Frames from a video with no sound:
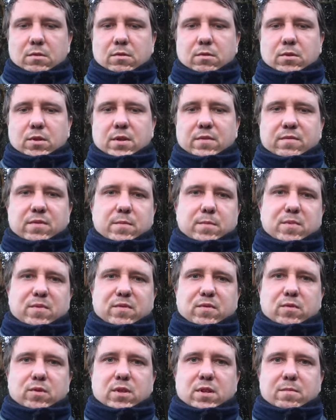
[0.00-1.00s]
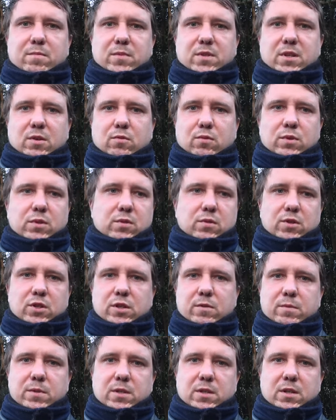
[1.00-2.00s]
ну, там, выпивку, там, закуску,
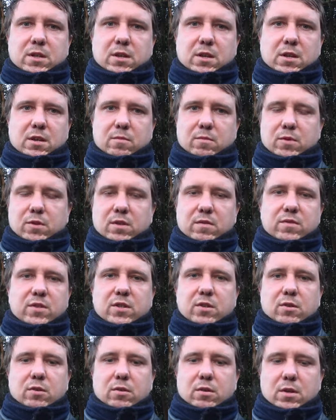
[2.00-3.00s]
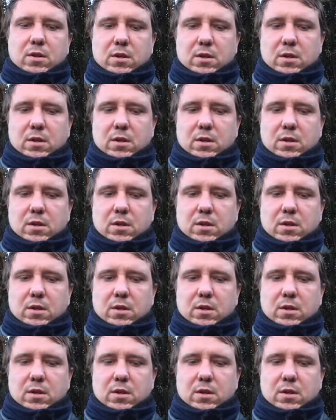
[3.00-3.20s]
чипсы какие-нибудь, и все.